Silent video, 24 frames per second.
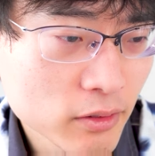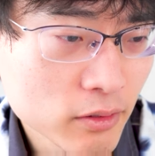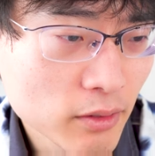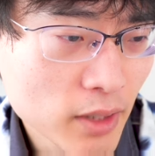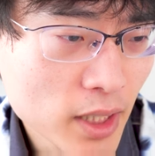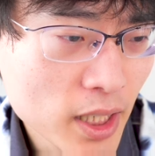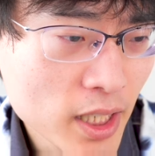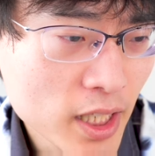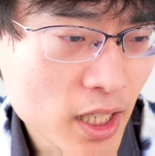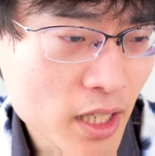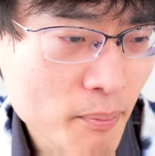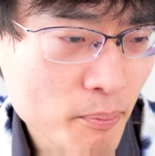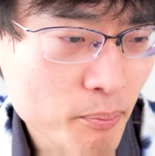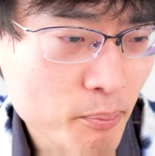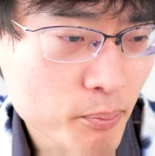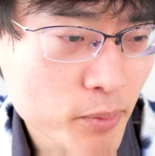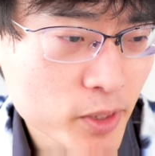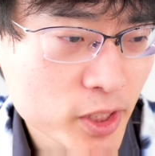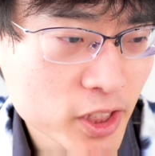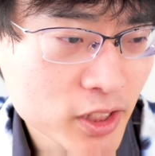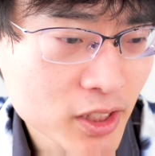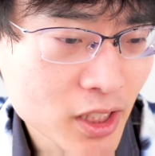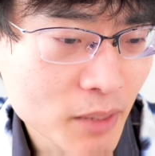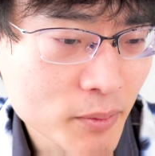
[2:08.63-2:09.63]
あ、なんか
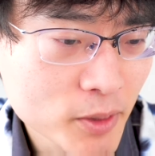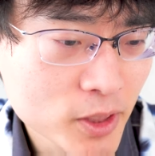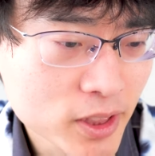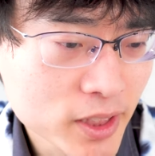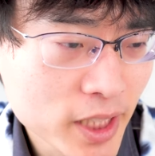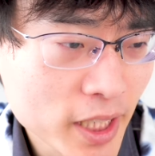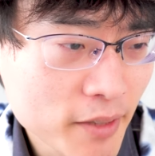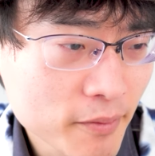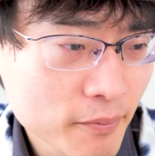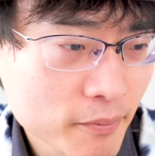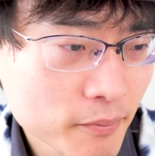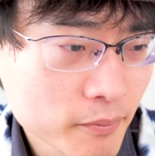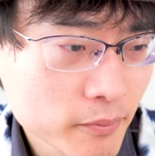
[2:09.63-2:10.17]
ピチクったかもしれない。